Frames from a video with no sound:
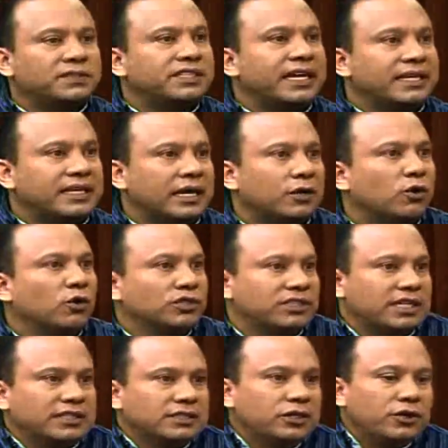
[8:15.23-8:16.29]
obsequia
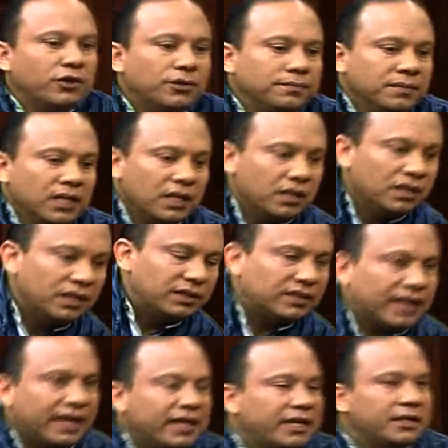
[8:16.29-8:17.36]
cosas, ¿no? Y
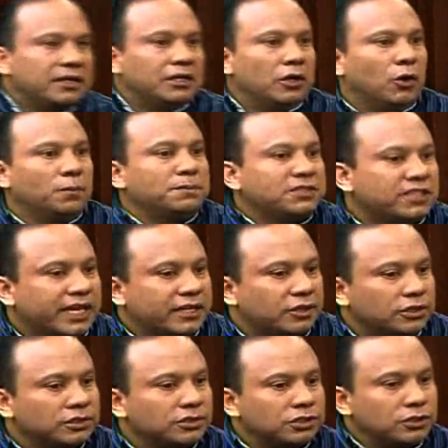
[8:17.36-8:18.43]
trae
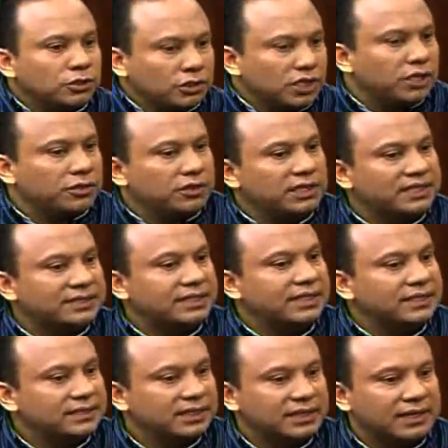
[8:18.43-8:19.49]
obsequios. Yo quiero
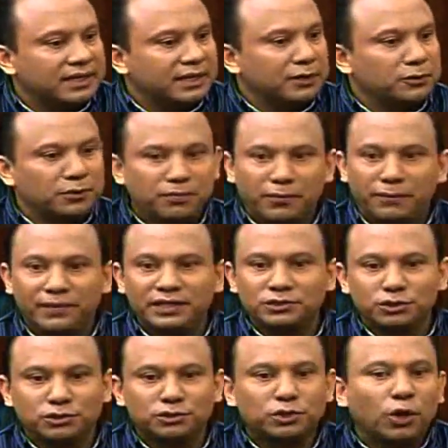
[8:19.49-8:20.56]
decirte que en algún
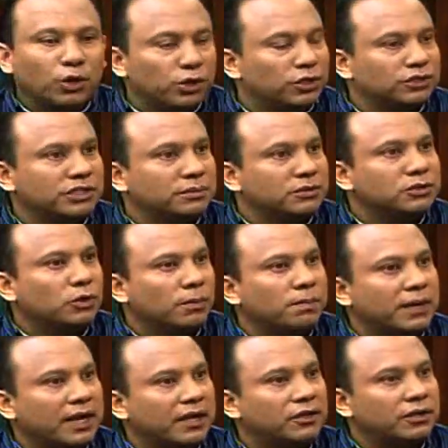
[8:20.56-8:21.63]
momento todos hemos
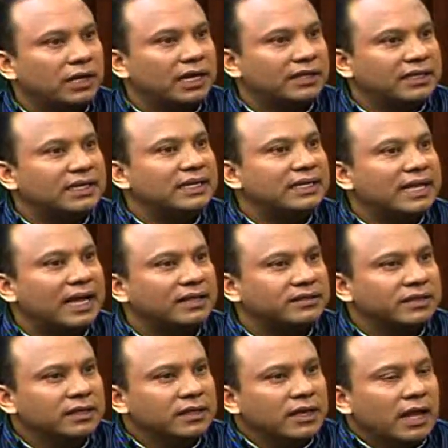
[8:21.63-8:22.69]
comprado la
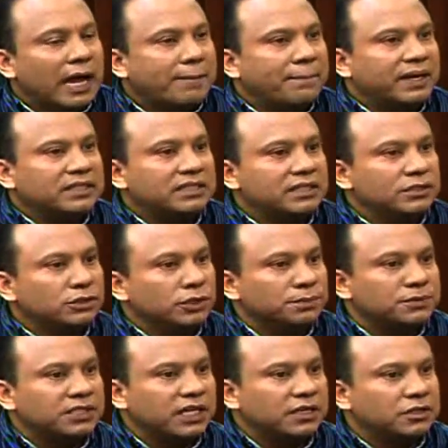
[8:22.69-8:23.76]
dignidad a partir de
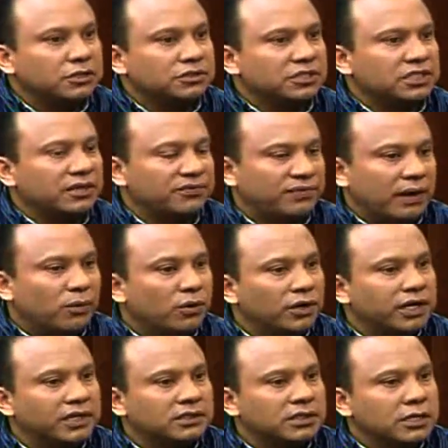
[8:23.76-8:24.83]
obsequios y de
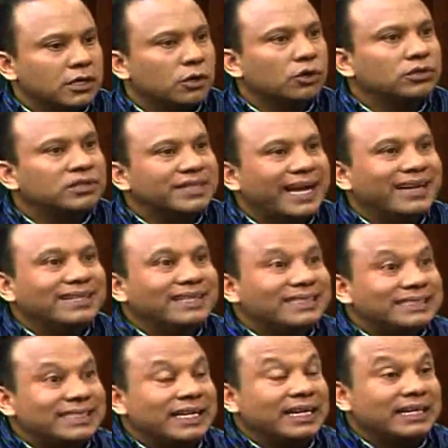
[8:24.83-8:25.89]
favores con tal de
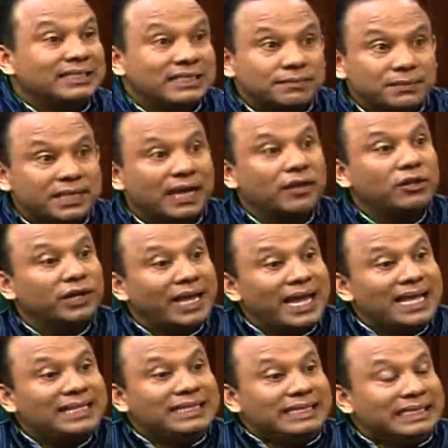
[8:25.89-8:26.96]
ser aceptado
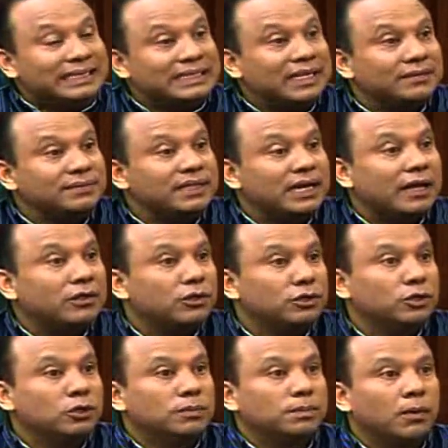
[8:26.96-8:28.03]
en
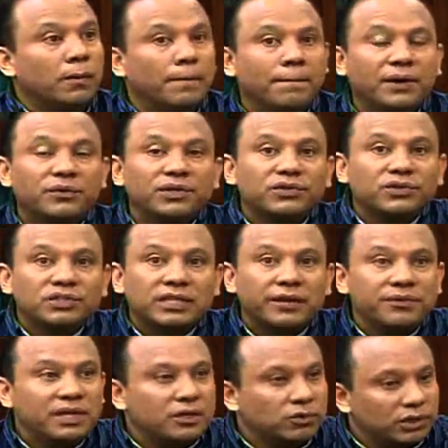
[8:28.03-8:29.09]
determinado grupo. Pero eso
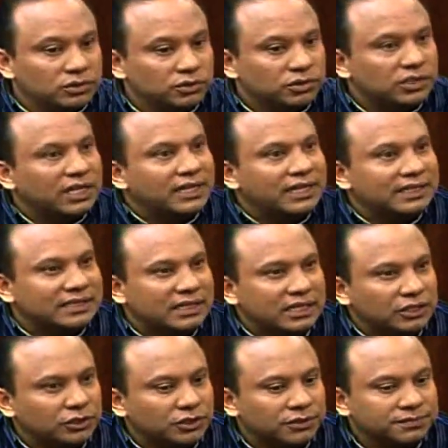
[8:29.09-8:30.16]
está bien cuando usted es
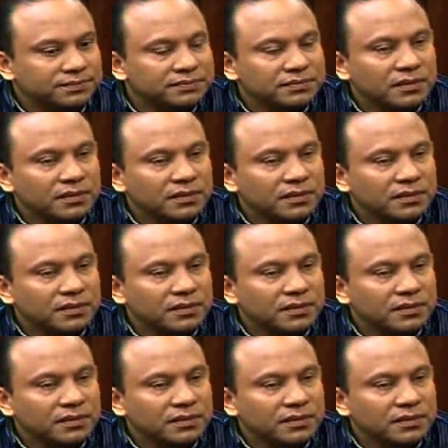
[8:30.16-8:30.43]
niño,